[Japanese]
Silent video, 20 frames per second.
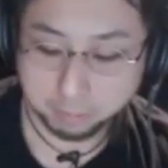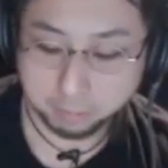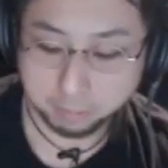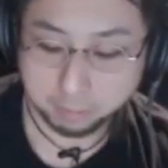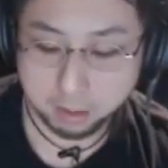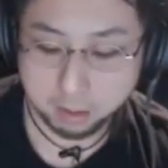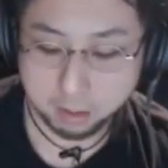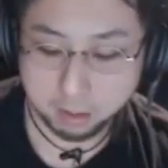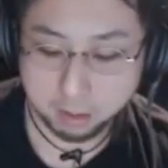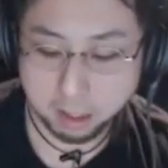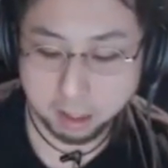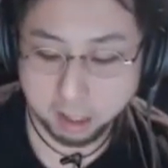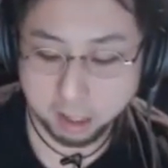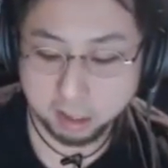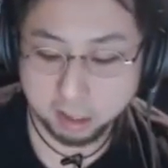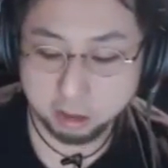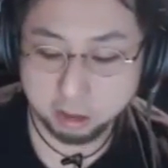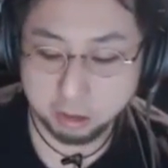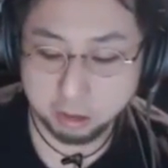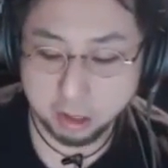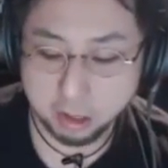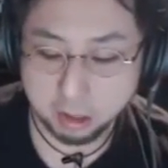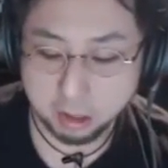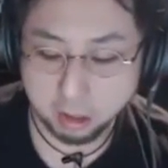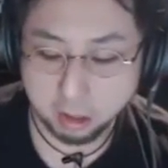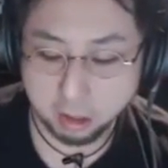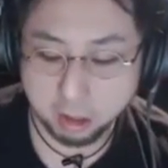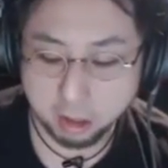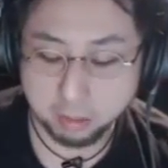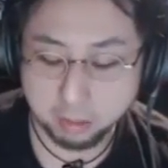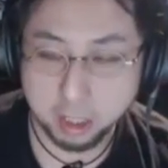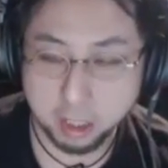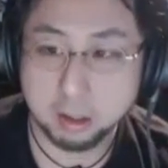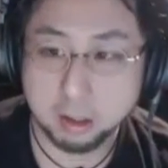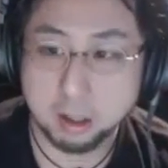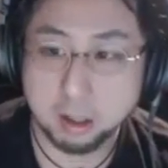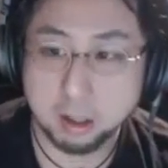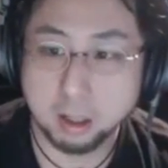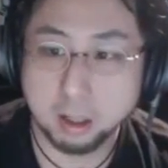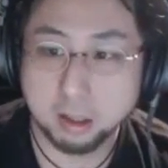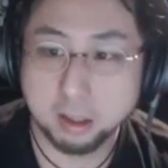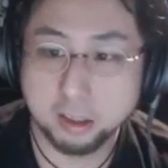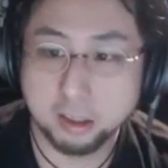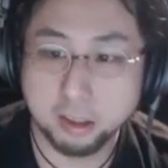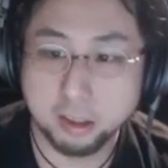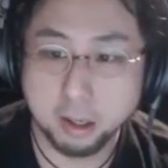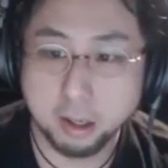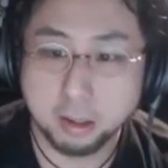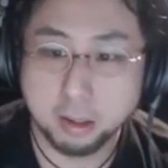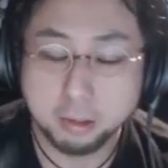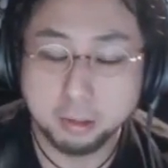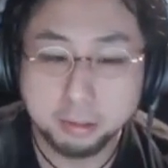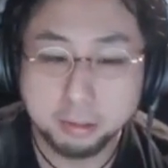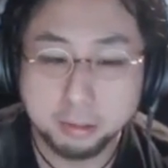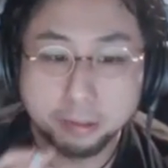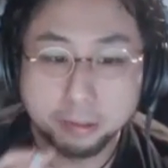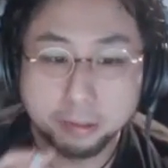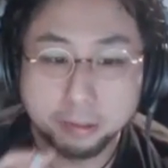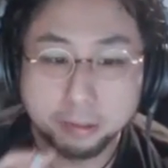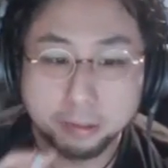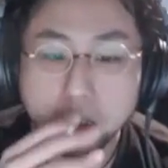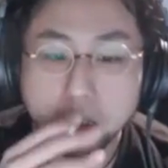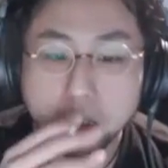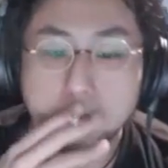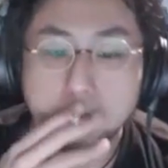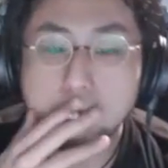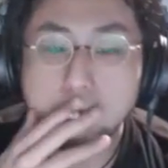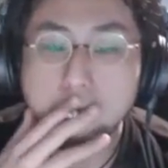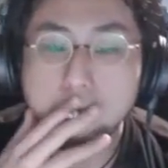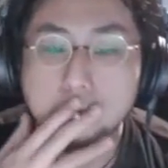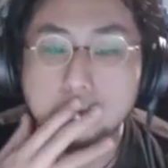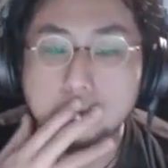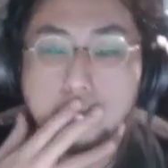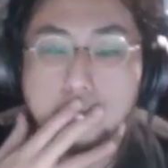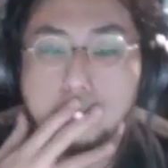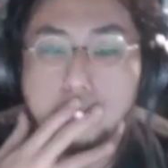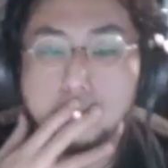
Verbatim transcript: 世界情勢とか読めないといけないしね。う